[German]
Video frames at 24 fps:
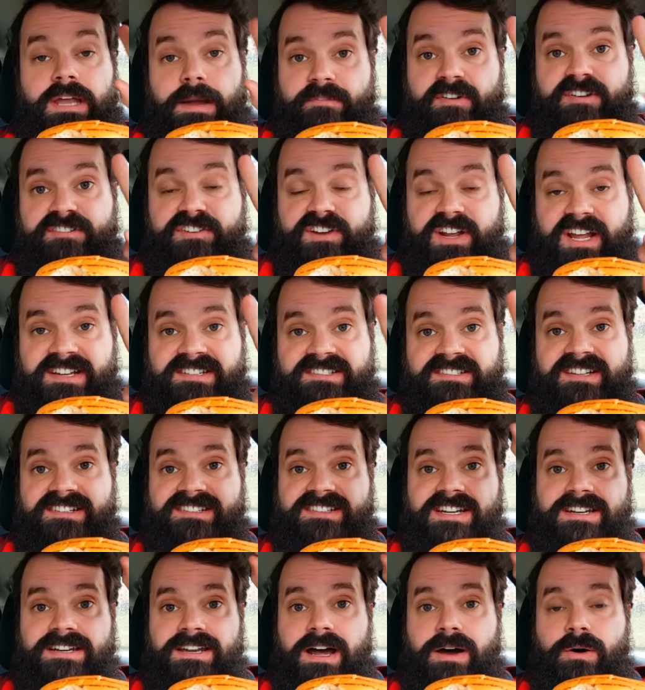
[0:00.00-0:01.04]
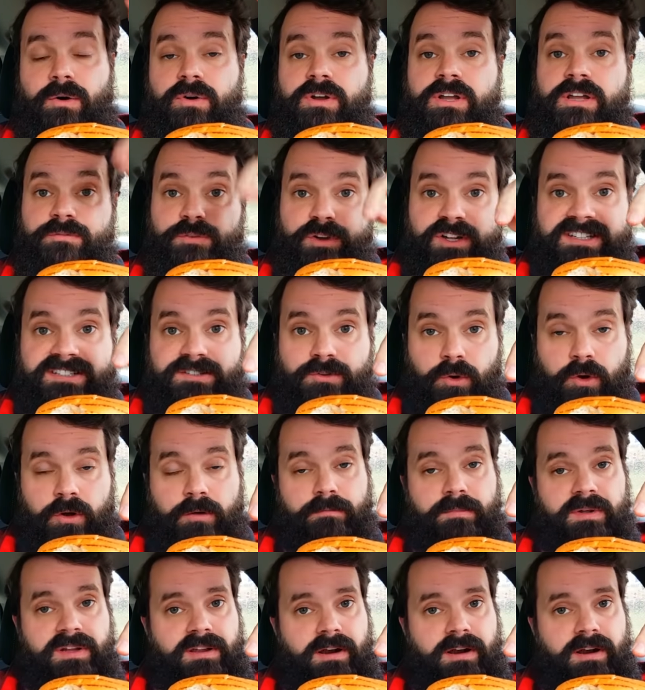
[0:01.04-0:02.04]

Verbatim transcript: habe was vergessen, es sind auch Gewürzgurken mit